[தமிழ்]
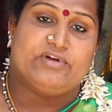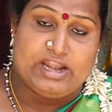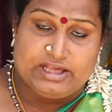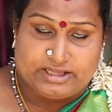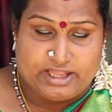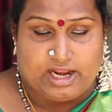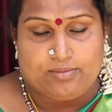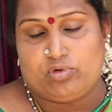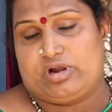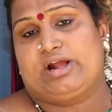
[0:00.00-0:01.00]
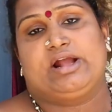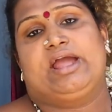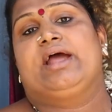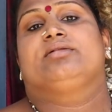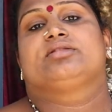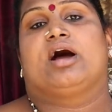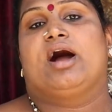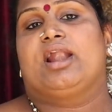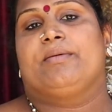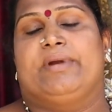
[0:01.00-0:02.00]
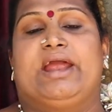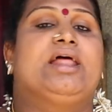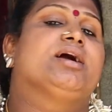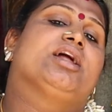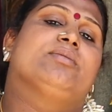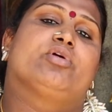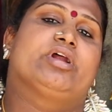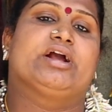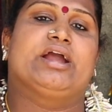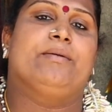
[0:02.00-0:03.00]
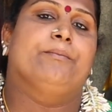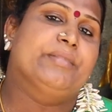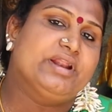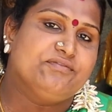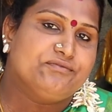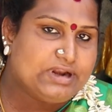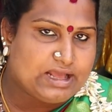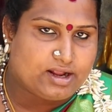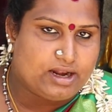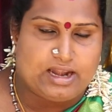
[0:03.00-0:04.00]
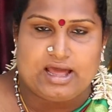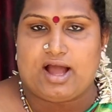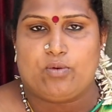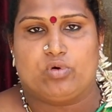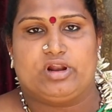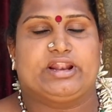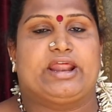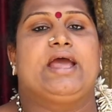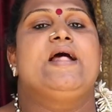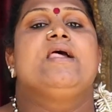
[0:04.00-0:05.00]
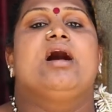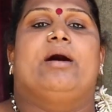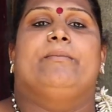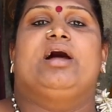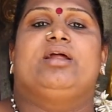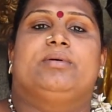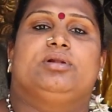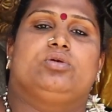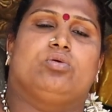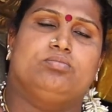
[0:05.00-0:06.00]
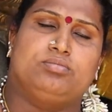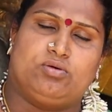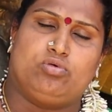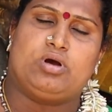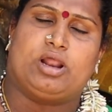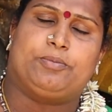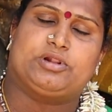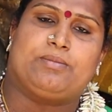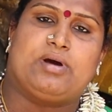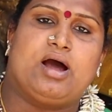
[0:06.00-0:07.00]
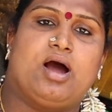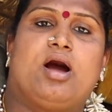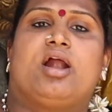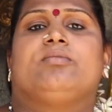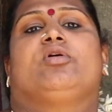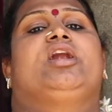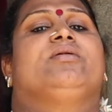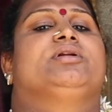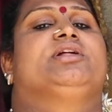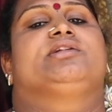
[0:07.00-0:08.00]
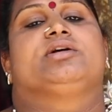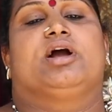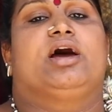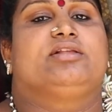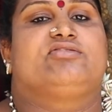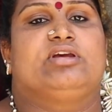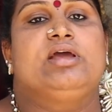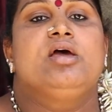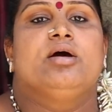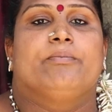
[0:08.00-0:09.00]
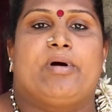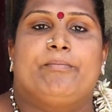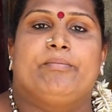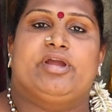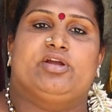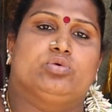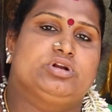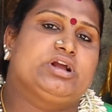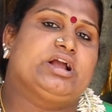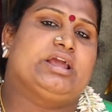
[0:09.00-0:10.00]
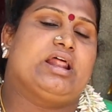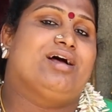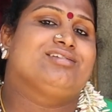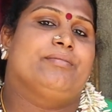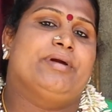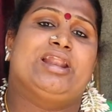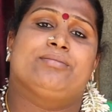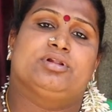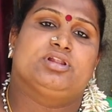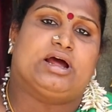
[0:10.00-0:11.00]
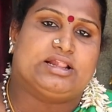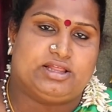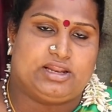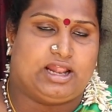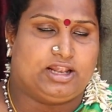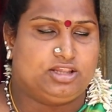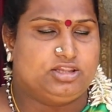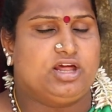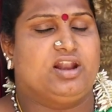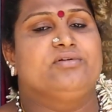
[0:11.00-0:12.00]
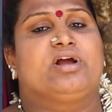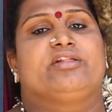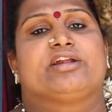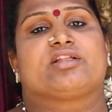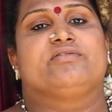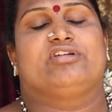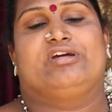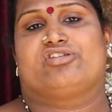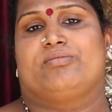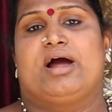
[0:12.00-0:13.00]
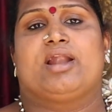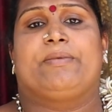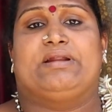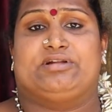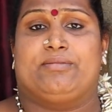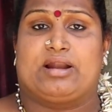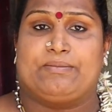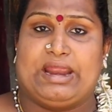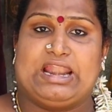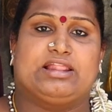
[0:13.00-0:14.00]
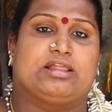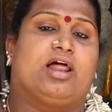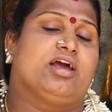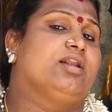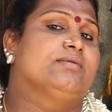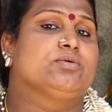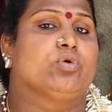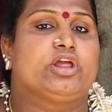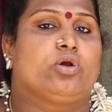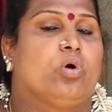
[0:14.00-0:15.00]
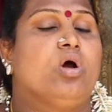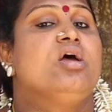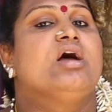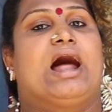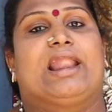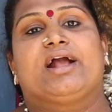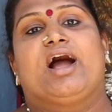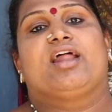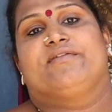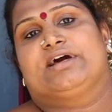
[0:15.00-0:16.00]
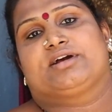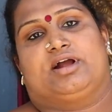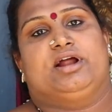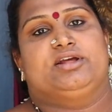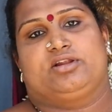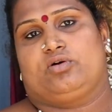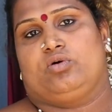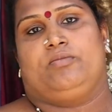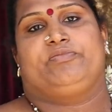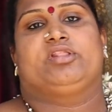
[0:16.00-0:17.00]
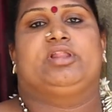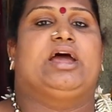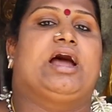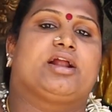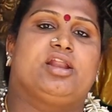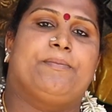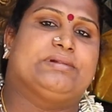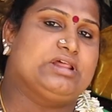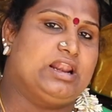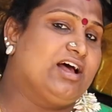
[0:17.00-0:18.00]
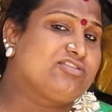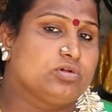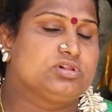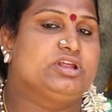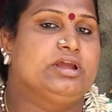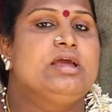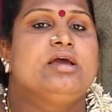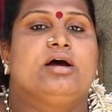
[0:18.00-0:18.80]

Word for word: வேடிக்கைகள் முழங்க தாள மேளங்கள் முழங்க மின் விளக்கெல்லாம் ஒளிர அம்பாவை வந்து ரொம்பவும் அற்புதமான முறையில் வந்து சிங்காரித்து பம்பை உடுக்கை ராஜ மேளம் வந்து அதிர அந்த அளவுக்கு அந்த இடத்துல விசேஷமான பல விதமான மேல தாளங்கள் வந்து ஒழிக்கும் அலங்கார விளக்குகள் இருக்கும் இந்த அக்னி பந்தல்லாம் சுற்றி